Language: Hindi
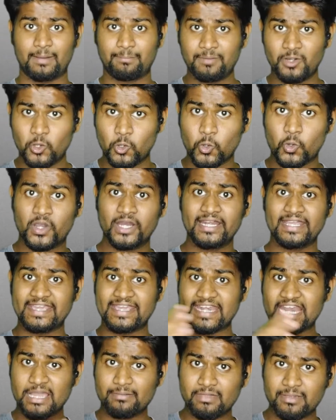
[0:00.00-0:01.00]
अपने लोकल
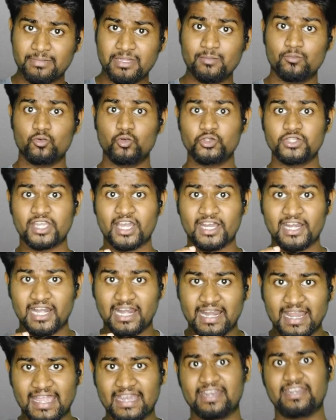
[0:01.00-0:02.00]
एरिया में भी मुंह
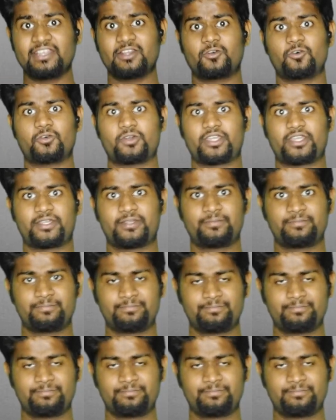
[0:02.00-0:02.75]
दिखाने लायक नहीं रहोगे